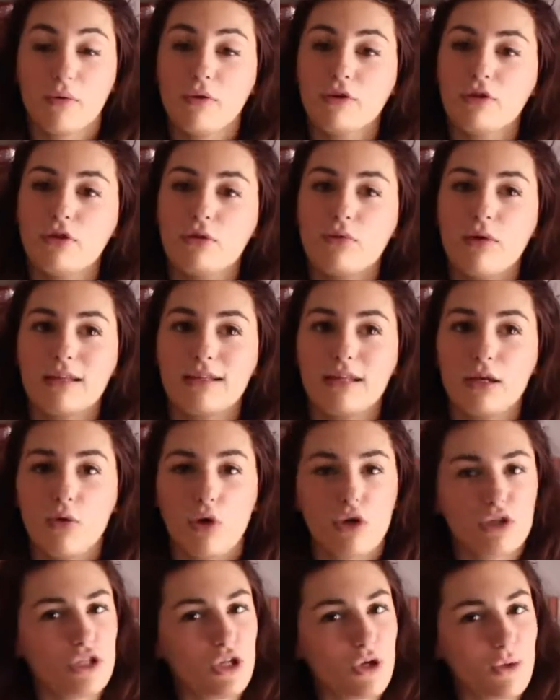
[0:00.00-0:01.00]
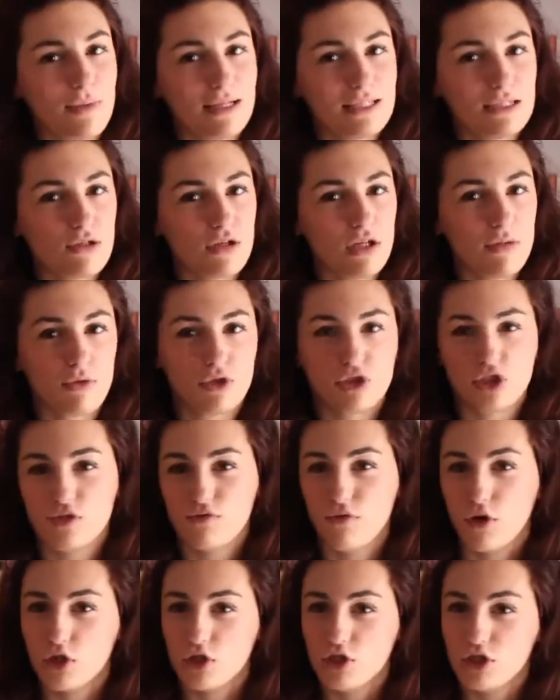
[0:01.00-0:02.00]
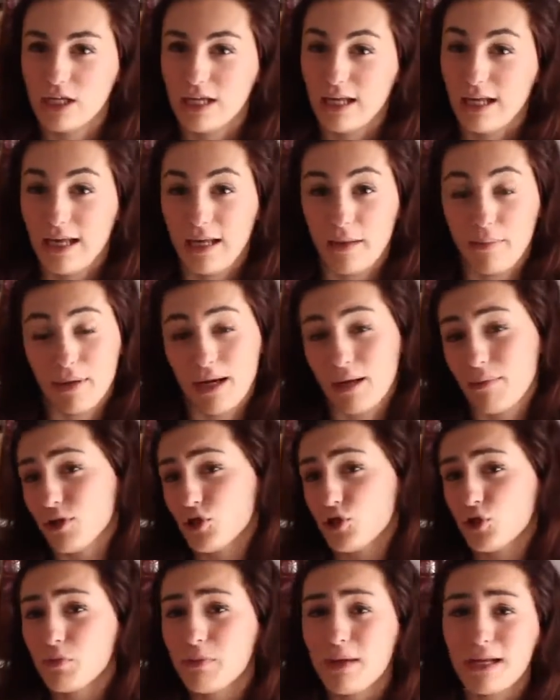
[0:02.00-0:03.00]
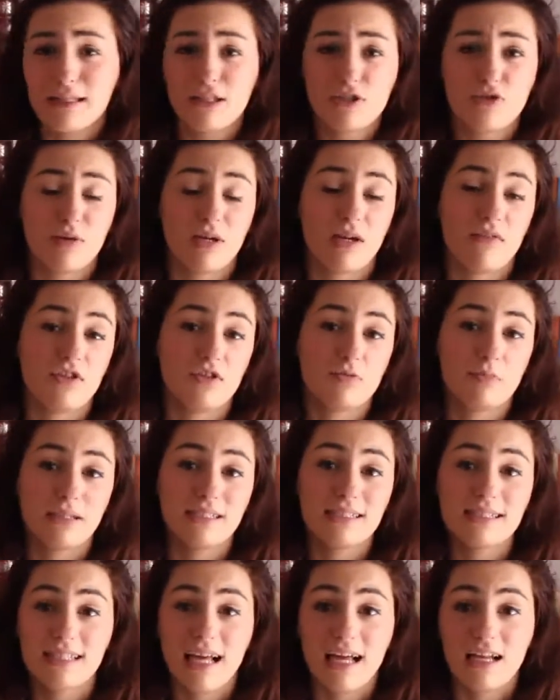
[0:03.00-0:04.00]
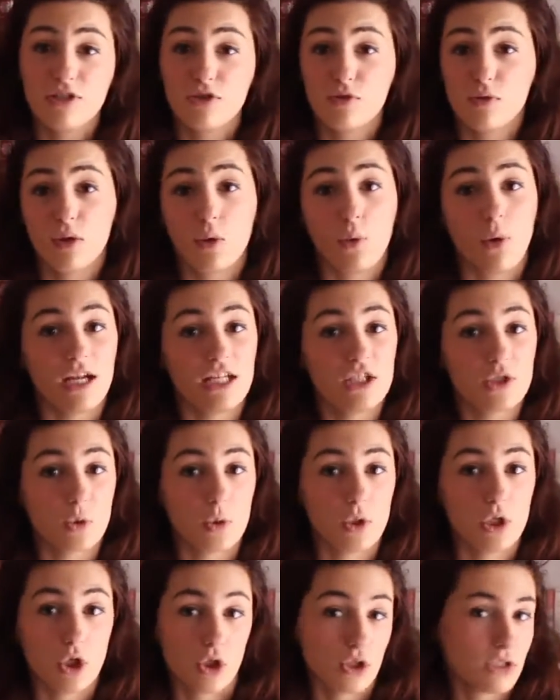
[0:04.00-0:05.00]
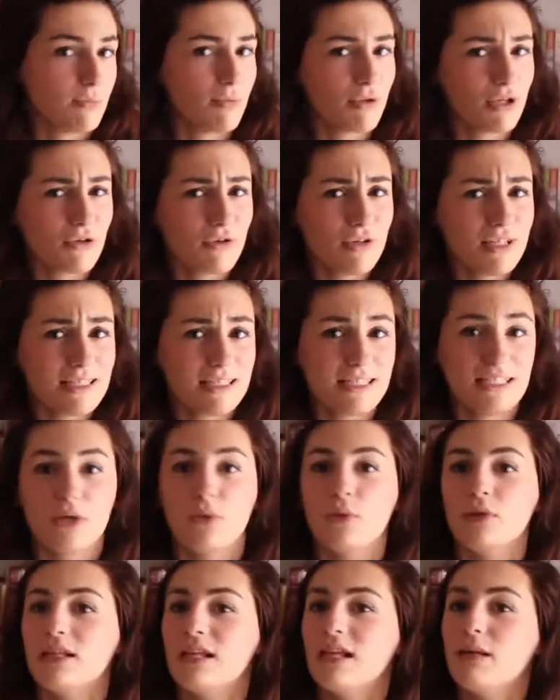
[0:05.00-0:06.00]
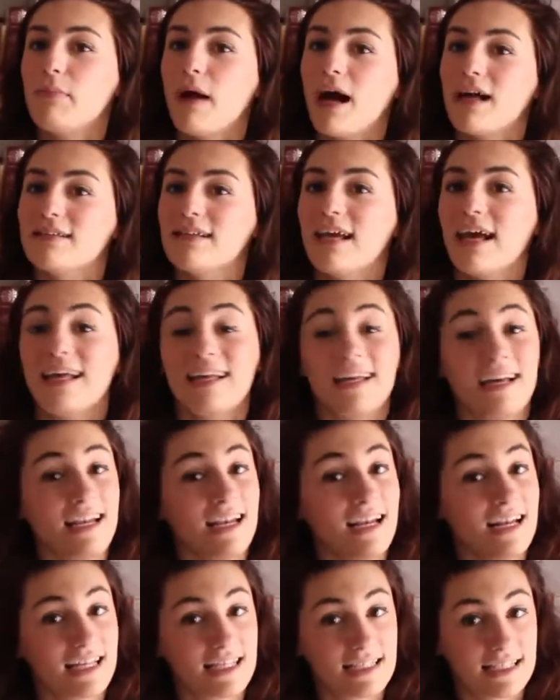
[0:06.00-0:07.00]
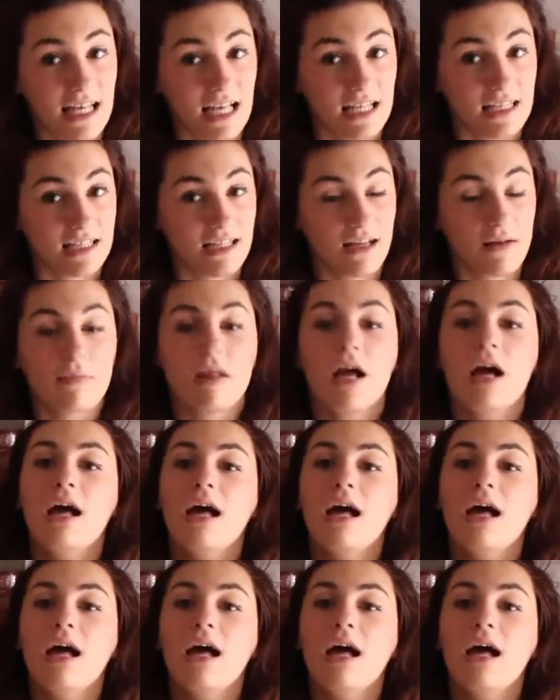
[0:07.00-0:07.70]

Per quanto riguarda i luoghi del romanzo, il libro si svolge uh, per la maggior parte sulle navi spaziali sulle quali sono i nostri protagonisti, quindi Lipatia e Alexander